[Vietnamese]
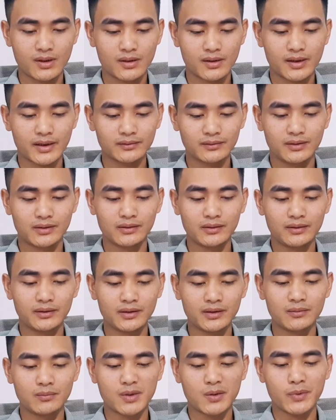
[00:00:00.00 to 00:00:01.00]
cách thứ
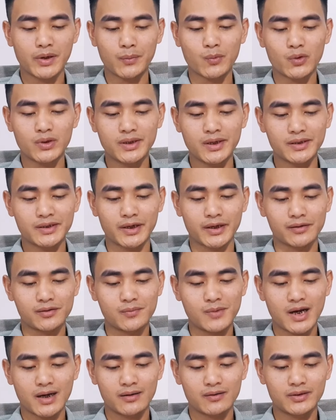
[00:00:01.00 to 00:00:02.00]
tư mà mình muốn chia sẻ
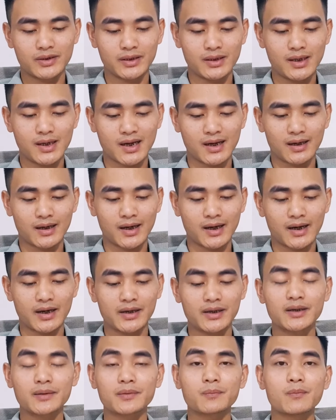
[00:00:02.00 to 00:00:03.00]
với bạn đó chính là
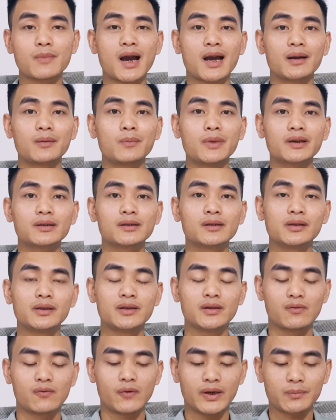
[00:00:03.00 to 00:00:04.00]
cái bán
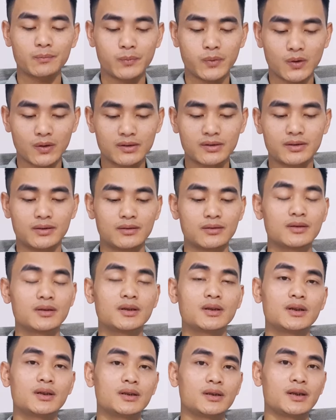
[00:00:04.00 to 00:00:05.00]
backlink web
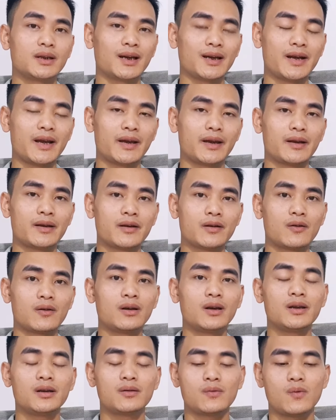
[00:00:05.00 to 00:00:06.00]
thì cái này thì nó
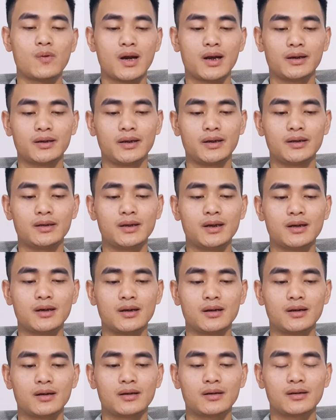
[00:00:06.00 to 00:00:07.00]
liên quan đến
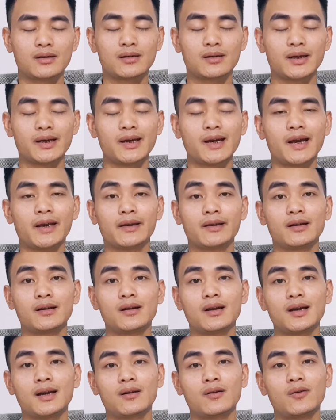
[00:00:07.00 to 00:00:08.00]
uh, cái ngành
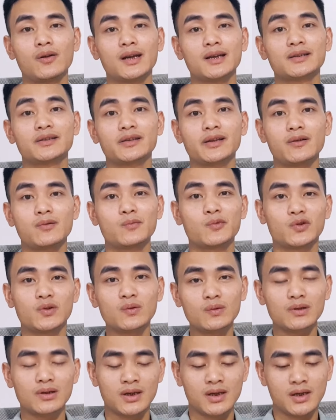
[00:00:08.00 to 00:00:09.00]
là gọi là sale một chút